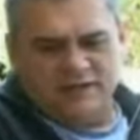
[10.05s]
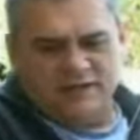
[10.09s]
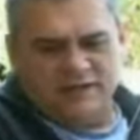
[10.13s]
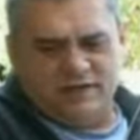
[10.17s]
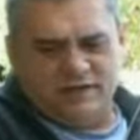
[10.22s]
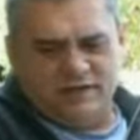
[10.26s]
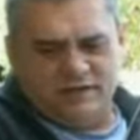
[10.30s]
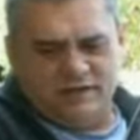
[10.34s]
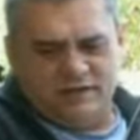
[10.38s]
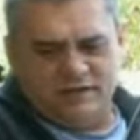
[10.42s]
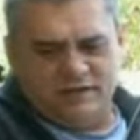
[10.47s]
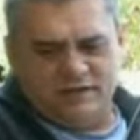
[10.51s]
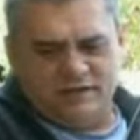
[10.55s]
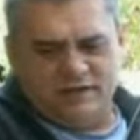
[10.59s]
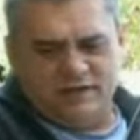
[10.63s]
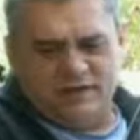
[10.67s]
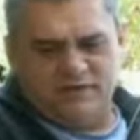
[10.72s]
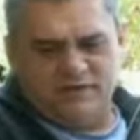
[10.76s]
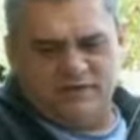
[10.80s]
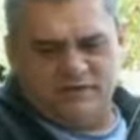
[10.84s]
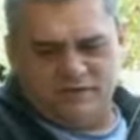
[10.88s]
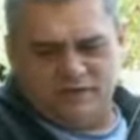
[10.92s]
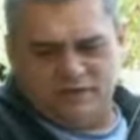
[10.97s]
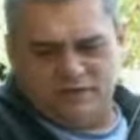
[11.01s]
Eu larguei a
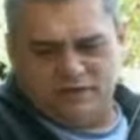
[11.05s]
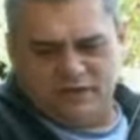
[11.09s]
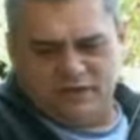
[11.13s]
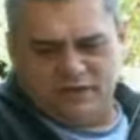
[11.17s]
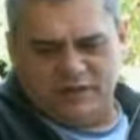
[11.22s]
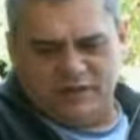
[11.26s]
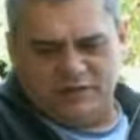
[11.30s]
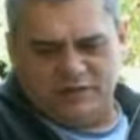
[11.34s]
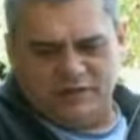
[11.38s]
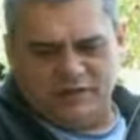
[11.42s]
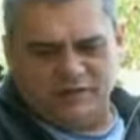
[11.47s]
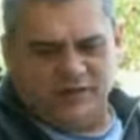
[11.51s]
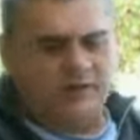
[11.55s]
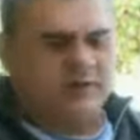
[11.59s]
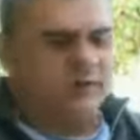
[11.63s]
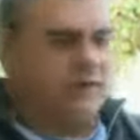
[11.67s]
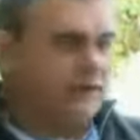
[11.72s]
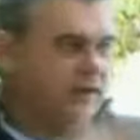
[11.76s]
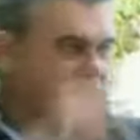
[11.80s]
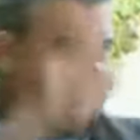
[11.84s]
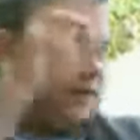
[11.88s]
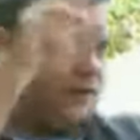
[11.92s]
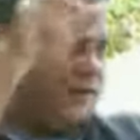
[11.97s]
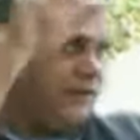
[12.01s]
minha faculdade
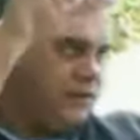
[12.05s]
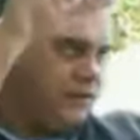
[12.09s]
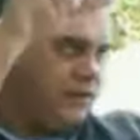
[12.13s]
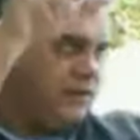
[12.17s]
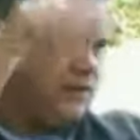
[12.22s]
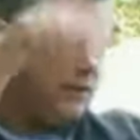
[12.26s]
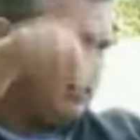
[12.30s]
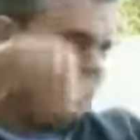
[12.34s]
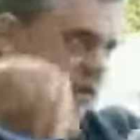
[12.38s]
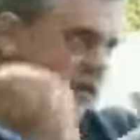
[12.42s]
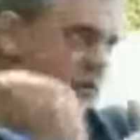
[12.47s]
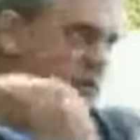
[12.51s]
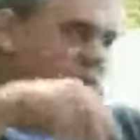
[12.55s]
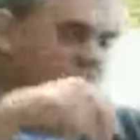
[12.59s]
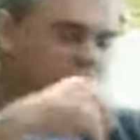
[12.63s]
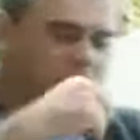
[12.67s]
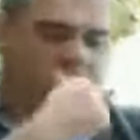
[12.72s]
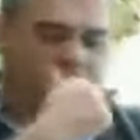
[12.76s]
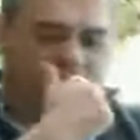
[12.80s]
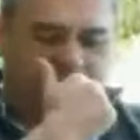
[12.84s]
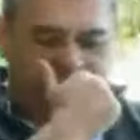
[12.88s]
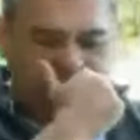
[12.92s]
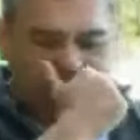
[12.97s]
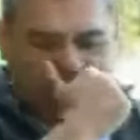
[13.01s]
pela igreja, ela
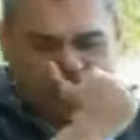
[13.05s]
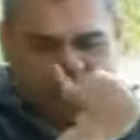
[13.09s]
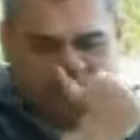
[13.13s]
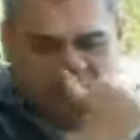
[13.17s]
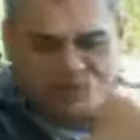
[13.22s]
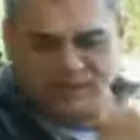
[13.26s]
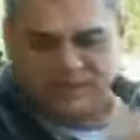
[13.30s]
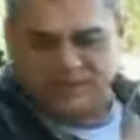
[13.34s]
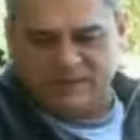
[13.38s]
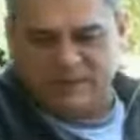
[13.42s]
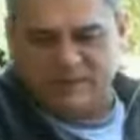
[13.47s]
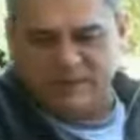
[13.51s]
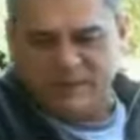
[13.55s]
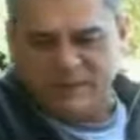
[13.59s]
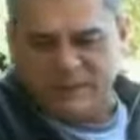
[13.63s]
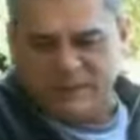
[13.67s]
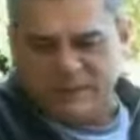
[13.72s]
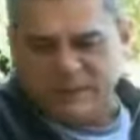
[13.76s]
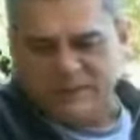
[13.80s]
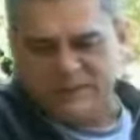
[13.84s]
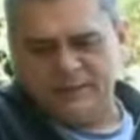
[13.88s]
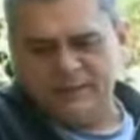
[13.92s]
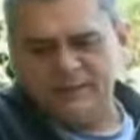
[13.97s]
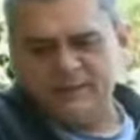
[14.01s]
bota uhum. entre aspas
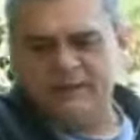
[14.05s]
também.